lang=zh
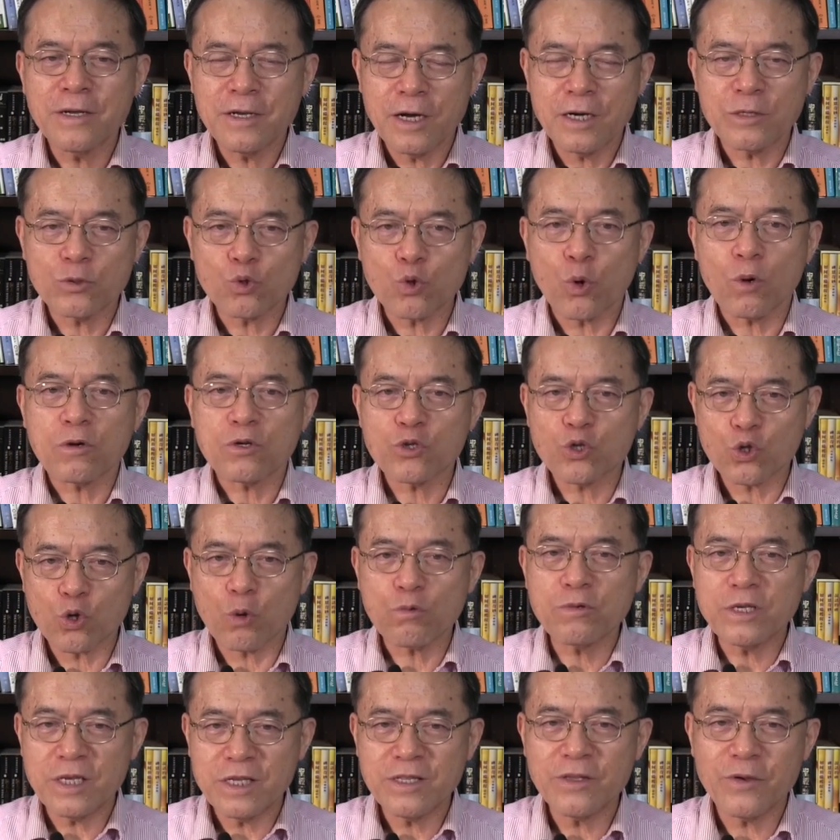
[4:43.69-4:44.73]
啊做
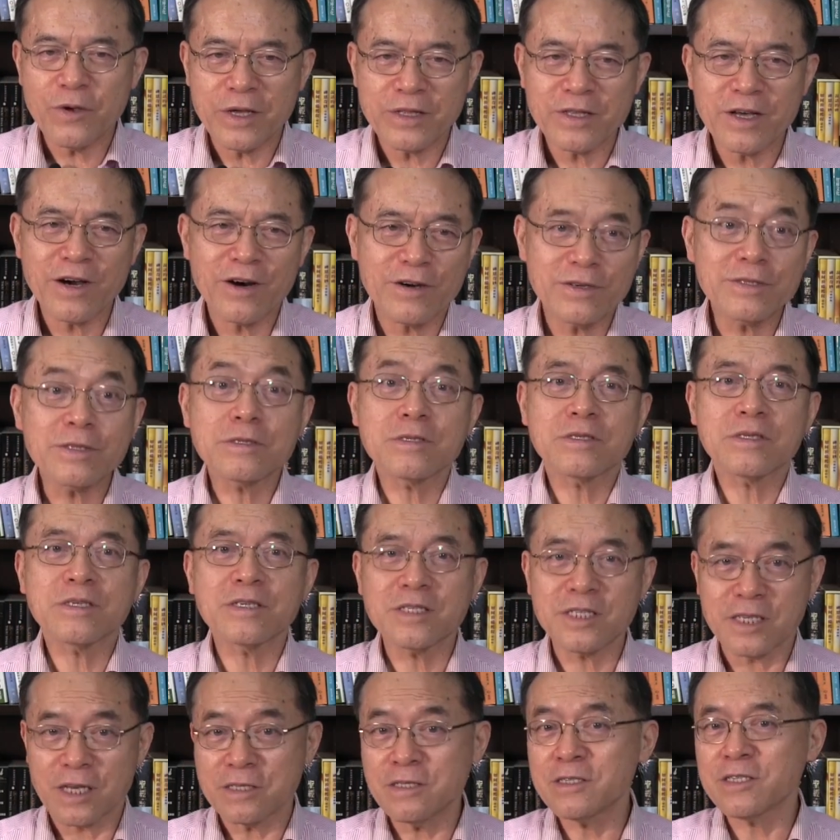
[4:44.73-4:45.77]
收银员哈，
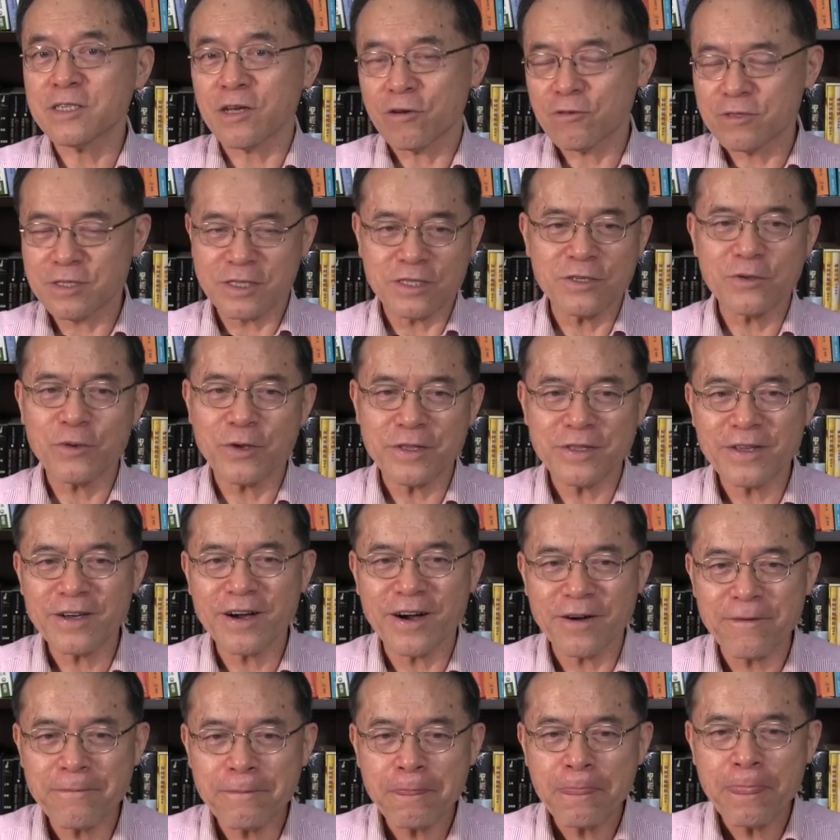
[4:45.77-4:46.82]
那是很小的资源
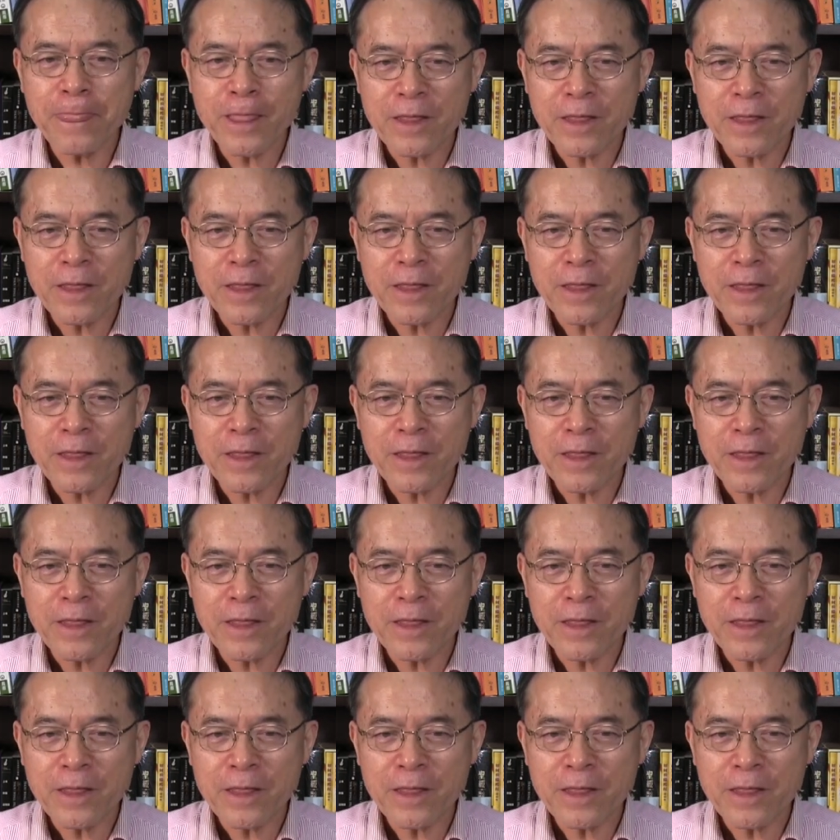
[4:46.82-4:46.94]
哈。